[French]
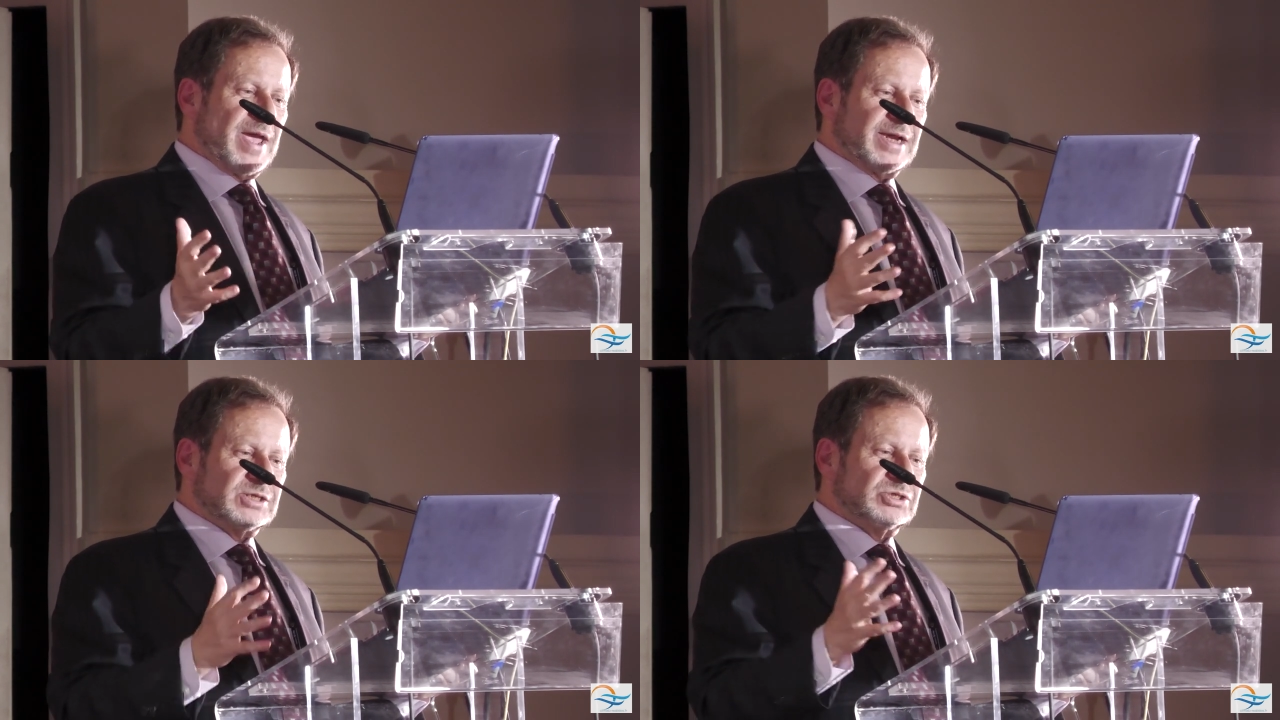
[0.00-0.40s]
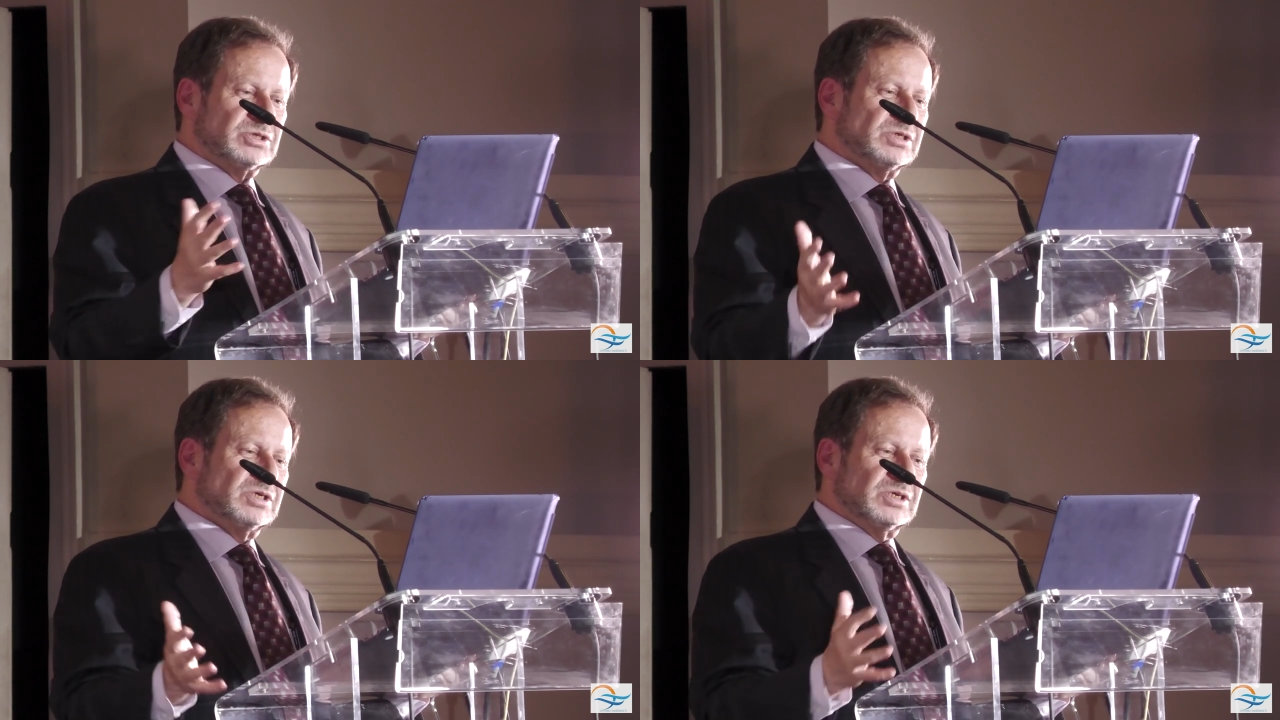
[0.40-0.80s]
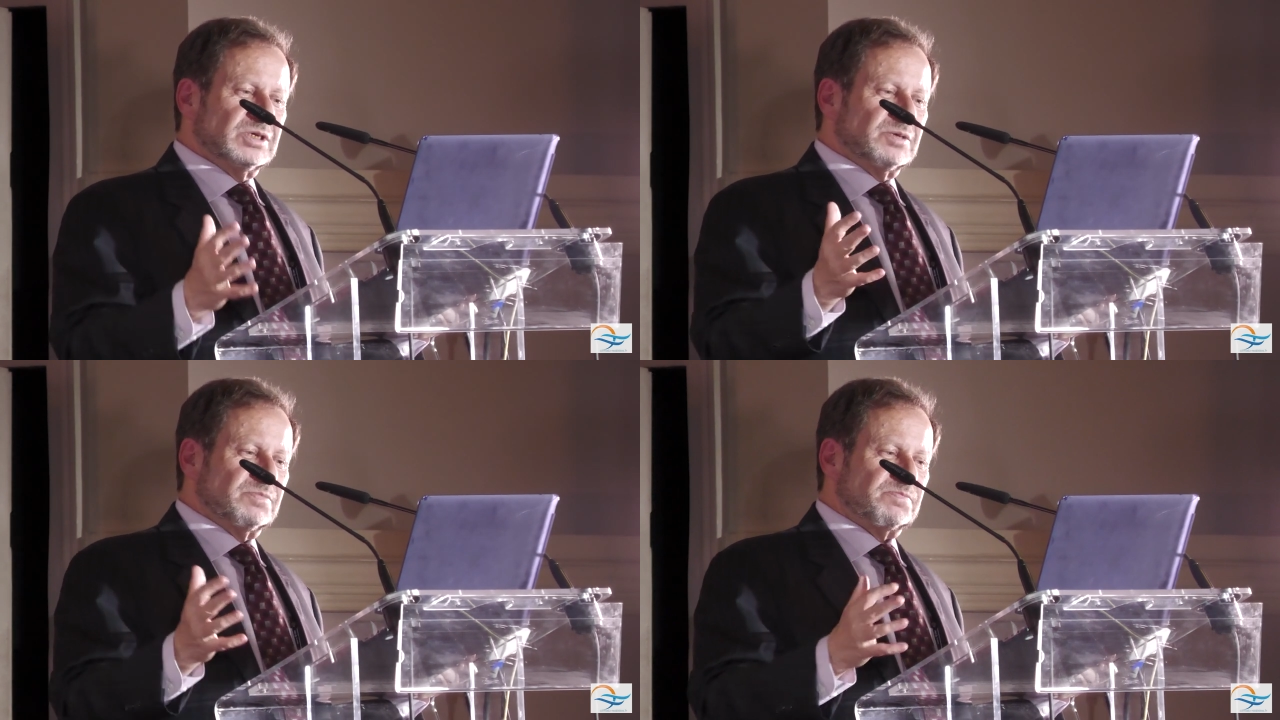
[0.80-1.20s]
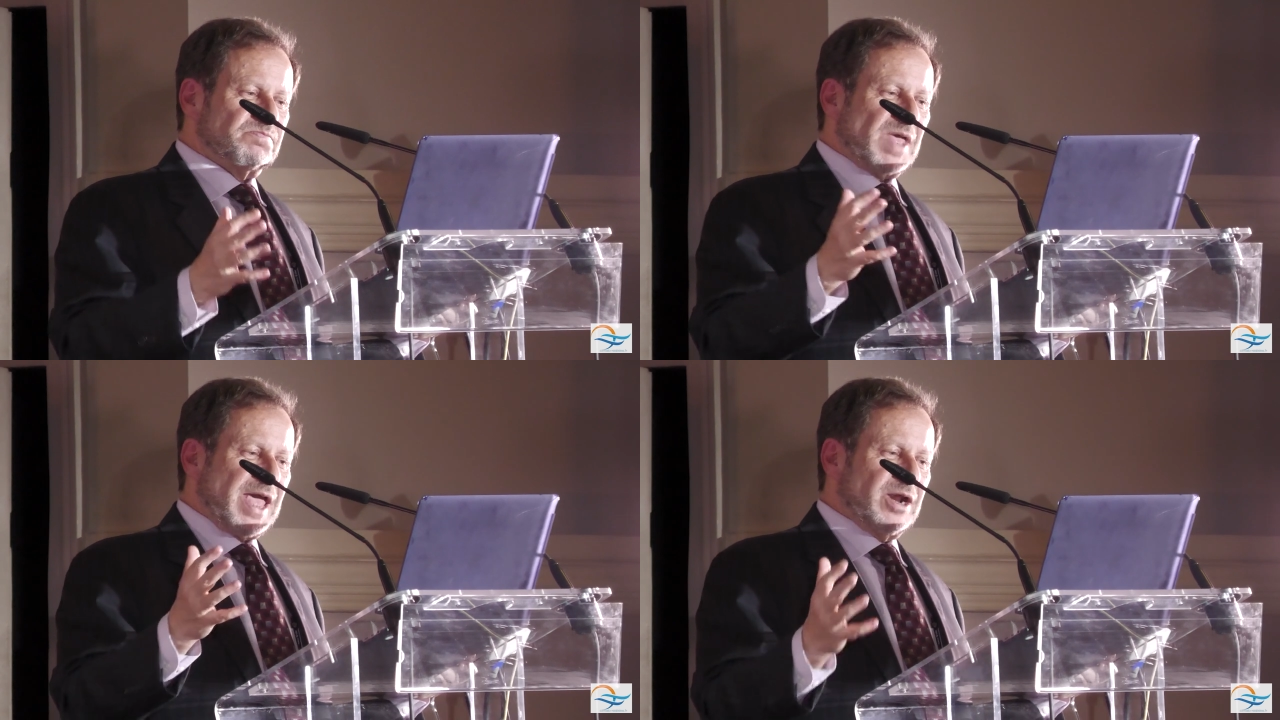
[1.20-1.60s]
parce que, en fait, comment
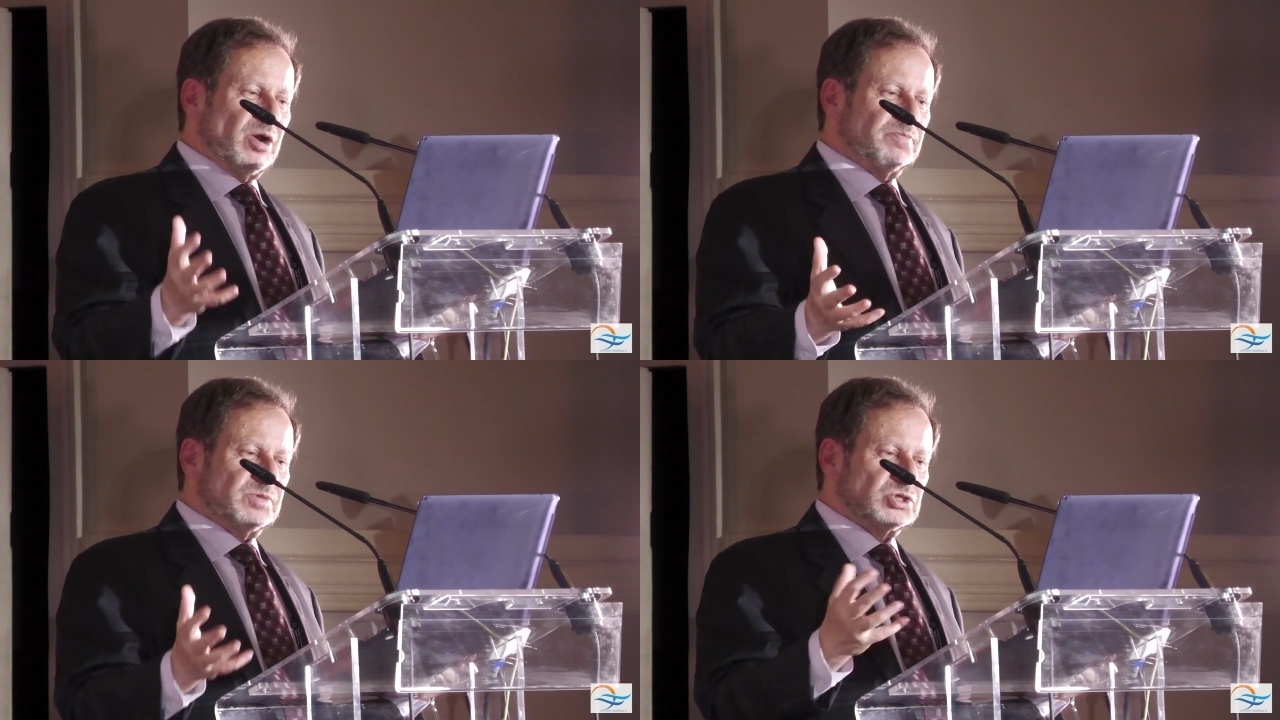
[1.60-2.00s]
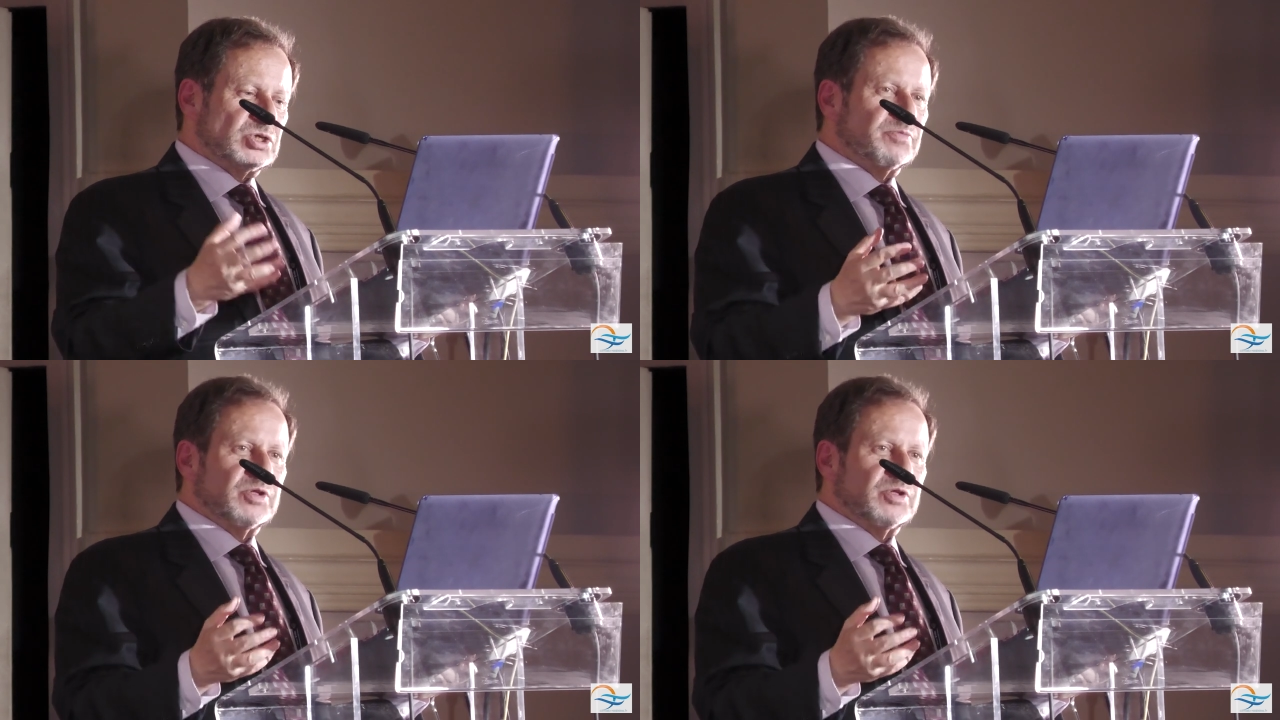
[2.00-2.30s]
est-il possible